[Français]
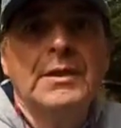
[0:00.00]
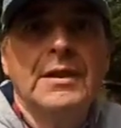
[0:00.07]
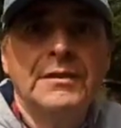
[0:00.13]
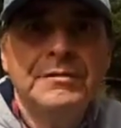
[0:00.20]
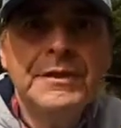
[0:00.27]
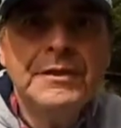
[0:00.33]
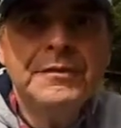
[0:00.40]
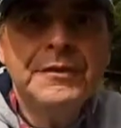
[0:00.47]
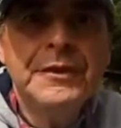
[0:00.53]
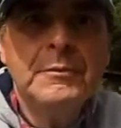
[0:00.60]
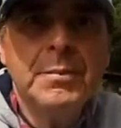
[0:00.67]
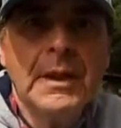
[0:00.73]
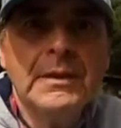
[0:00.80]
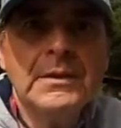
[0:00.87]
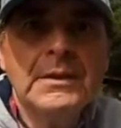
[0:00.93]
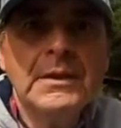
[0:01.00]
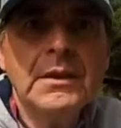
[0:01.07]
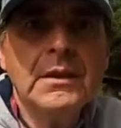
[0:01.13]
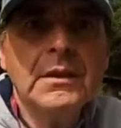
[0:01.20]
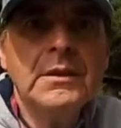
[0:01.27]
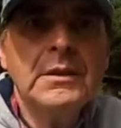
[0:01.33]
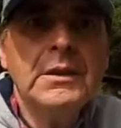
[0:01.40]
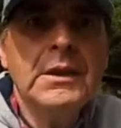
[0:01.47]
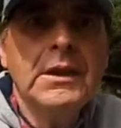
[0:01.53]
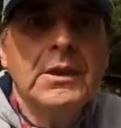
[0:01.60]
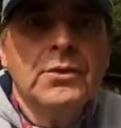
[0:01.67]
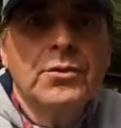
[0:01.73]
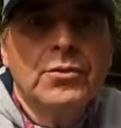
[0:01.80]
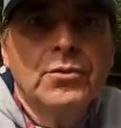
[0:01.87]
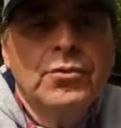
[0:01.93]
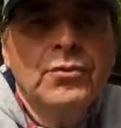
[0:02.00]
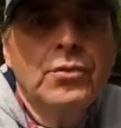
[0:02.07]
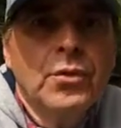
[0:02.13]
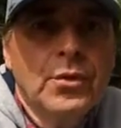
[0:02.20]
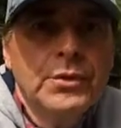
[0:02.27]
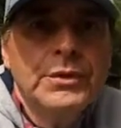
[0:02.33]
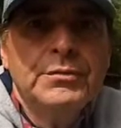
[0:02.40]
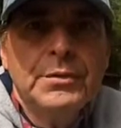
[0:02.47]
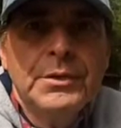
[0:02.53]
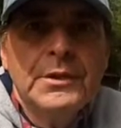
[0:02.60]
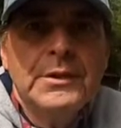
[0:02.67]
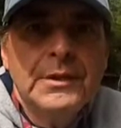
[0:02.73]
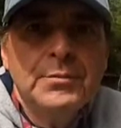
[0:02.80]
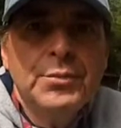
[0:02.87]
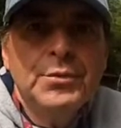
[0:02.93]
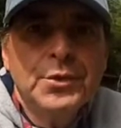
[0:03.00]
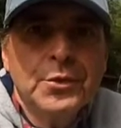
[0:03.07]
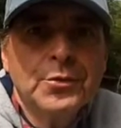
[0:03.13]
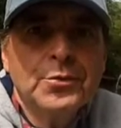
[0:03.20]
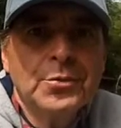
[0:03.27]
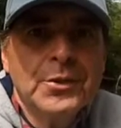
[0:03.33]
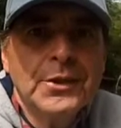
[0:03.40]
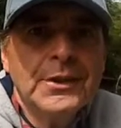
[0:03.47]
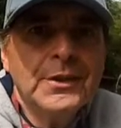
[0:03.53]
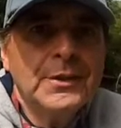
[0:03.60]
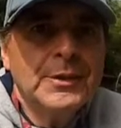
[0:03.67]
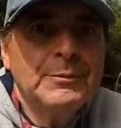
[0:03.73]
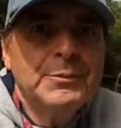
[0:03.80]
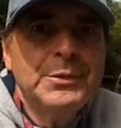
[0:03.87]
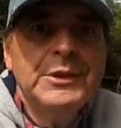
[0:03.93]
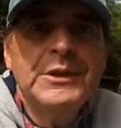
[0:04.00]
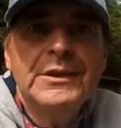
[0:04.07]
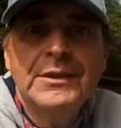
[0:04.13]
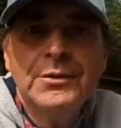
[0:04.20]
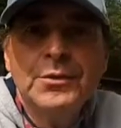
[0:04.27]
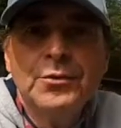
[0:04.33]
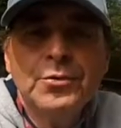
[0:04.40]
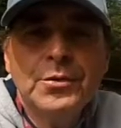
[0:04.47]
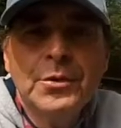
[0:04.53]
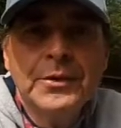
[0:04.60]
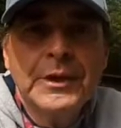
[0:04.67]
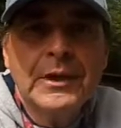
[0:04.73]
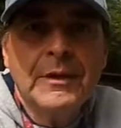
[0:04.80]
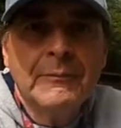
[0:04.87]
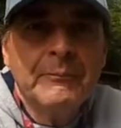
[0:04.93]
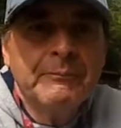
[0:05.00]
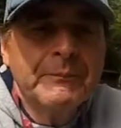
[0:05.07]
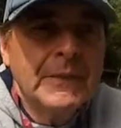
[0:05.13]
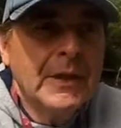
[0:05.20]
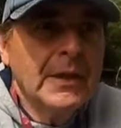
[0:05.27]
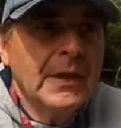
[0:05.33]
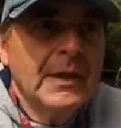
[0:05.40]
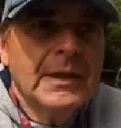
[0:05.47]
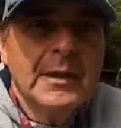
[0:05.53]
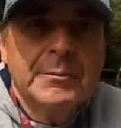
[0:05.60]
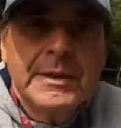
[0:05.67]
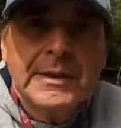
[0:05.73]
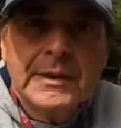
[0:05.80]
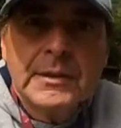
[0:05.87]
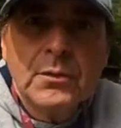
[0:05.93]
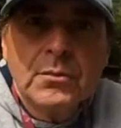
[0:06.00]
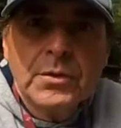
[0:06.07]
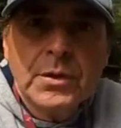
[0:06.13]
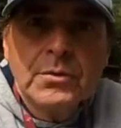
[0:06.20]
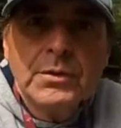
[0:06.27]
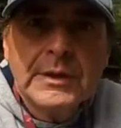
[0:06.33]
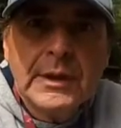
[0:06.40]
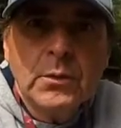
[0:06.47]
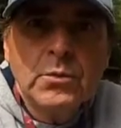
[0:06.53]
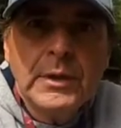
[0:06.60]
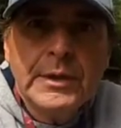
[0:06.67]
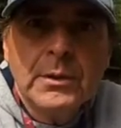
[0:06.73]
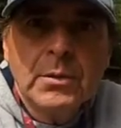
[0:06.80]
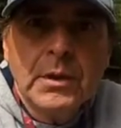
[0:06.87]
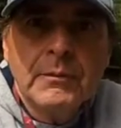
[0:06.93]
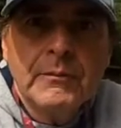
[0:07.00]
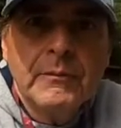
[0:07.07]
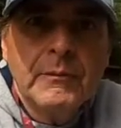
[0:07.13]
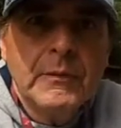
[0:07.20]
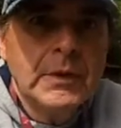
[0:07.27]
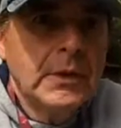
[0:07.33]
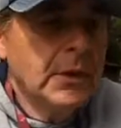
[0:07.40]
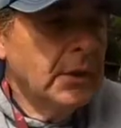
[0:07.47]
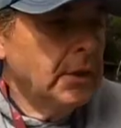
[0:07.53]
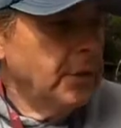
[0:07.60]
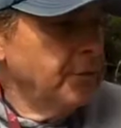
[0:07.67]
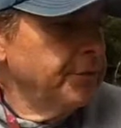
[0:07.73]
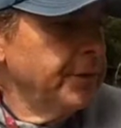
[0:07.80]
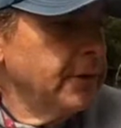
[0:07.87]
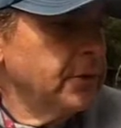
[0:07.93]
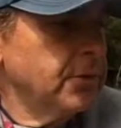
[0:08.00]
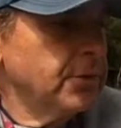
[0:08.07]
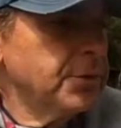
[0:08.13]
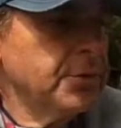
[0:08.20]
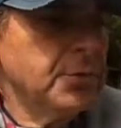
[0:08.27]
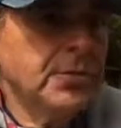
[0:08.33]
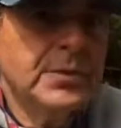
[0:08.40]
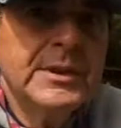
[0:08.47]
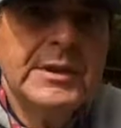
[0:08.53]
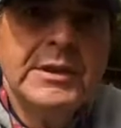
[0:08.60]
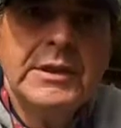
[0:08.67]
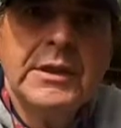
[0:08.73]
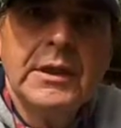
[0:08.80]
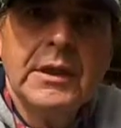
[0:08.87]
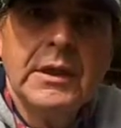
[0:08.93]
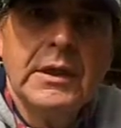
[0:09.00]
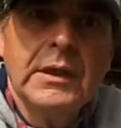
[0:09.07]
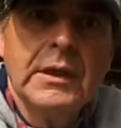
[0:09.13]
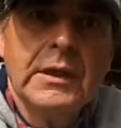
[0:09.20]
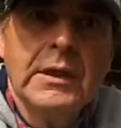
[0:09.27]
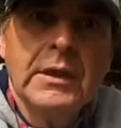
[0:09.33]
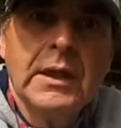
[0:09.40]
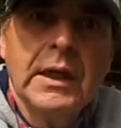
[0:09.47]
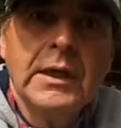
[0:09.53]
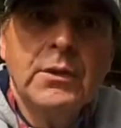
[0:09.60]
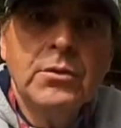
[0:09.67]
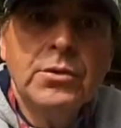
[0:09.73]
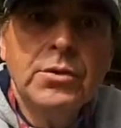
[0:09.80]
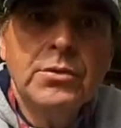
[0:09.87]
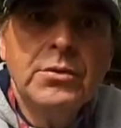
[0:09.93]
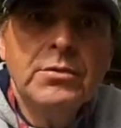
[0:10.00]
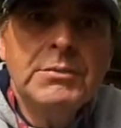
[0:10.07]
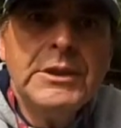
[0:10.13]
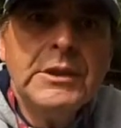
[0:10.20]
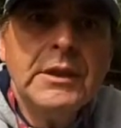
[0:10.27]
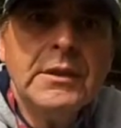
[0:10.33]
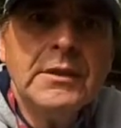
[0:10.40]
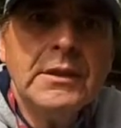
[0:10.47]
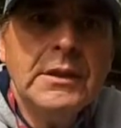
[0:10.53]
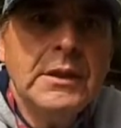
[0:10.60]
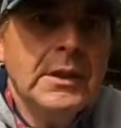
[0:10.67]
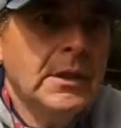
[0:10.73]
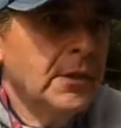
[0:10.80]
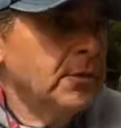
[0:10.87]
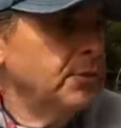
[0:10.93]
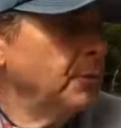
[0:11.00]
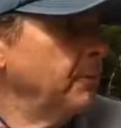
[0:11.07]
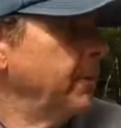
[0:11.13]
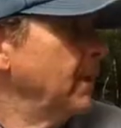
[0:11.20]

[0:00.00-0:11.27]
tu as vite fait de partir, hein, surtout au niveau des débutants, tout ça, et puis surtout quand il n'y a, a pas très longtemps que tu as roulé. Quoi. Fais attention aussi à, l'autonomie, hein. tu ne